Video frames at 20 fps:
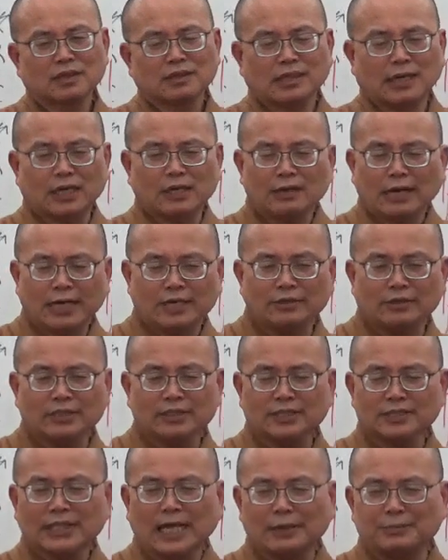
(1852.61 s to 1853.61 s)
然后还有一
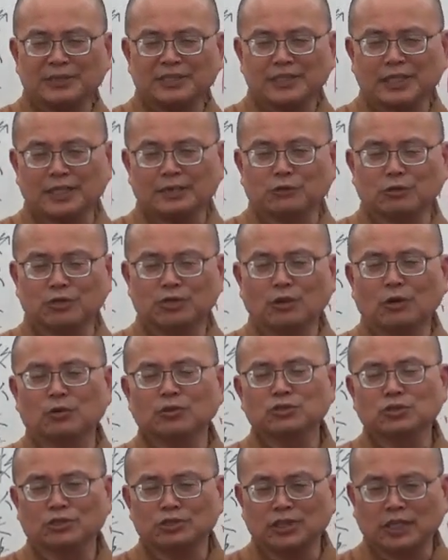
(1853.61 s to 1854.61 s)
个太平天国的
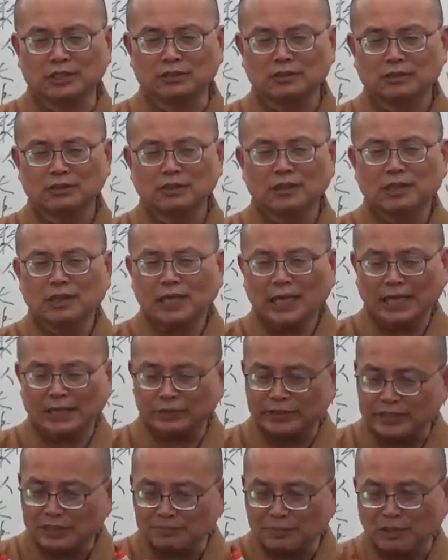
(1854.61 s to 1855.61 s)
洪秀全，还
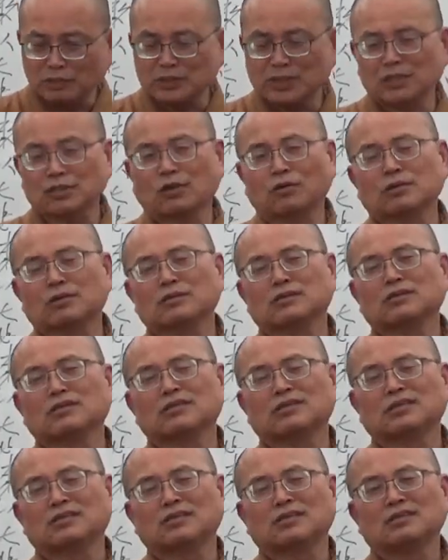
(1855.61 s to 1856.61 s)
有一个毛泽东
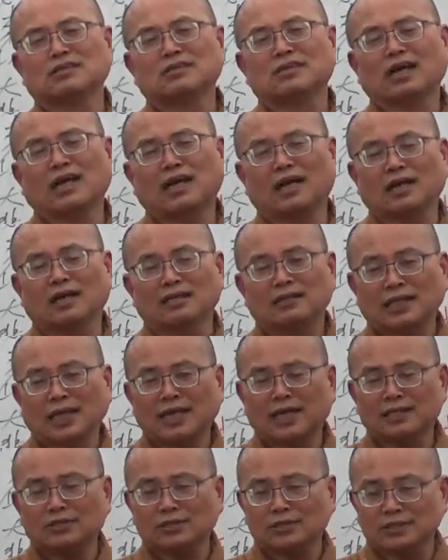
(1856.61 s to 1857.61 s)
啊，大
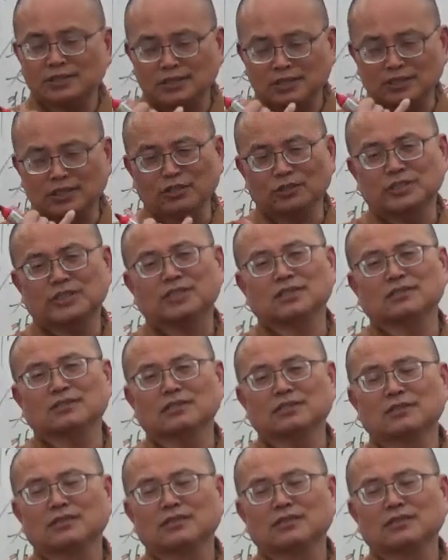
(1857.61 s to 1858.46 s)
概就是这六次。